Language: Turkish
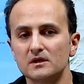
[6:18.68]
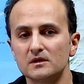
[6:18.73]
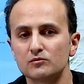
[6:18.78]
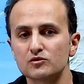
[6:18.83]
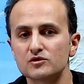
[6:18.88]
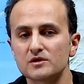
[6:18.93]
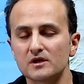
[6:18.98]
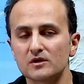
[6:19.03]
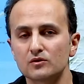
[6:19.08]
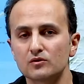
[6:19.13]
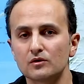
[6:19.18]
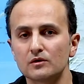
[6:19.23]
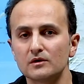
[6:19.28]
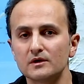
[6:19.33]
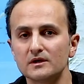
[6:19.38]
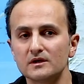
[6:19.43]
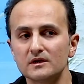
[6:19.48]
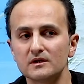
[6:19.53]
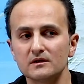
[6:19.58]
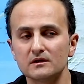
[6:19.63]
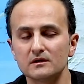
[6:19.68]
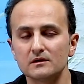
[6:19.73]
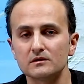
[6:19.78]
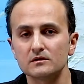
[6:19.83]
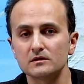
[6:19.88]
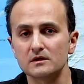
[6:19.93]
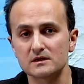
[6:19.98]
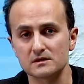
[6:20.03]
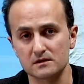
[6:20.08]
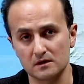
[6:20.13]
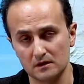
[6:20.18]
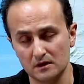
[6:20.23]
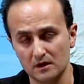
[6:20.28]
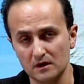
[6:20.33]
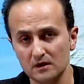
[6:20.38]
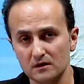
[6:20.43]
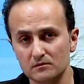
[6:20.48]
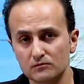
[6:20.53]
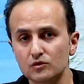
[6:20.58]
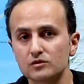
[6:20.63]
bu senatörlerin
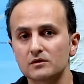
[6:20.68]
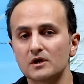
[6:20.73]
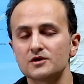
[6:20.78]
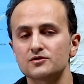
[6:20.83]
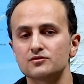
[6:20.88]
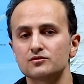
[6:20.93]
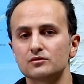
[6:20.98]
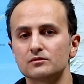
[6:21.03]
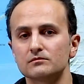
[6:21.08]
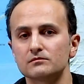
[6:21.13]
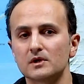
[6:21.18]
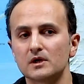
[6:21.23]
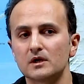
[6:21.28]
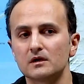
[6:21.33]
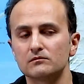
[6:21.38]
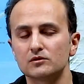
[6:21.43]
desteğine muhtaç durumda.